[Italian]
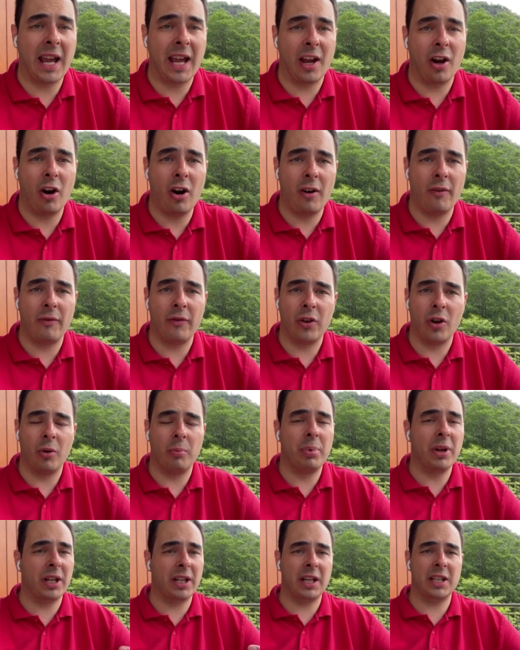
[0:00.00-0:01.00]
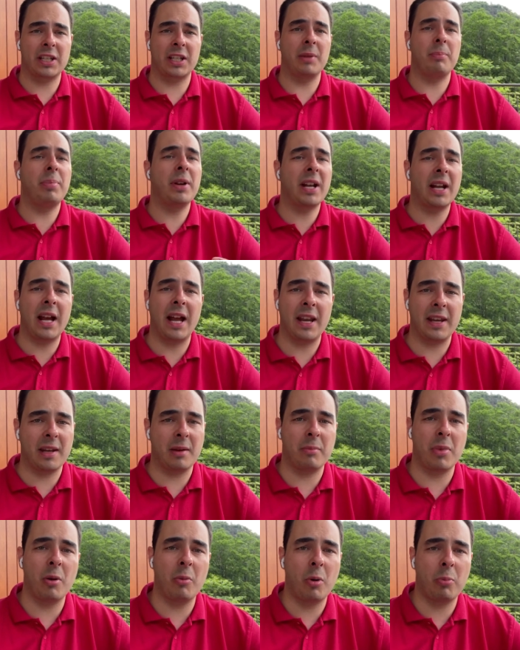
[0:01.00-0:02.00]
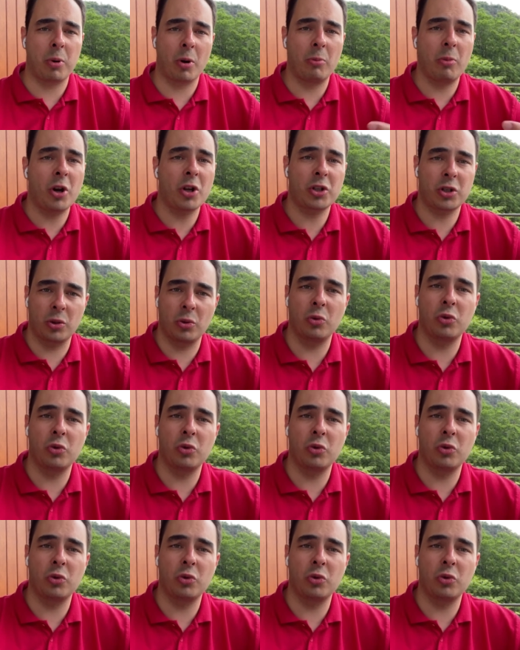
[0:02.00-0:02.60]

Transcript: è ovvio perché se per anni abbiamo promosso in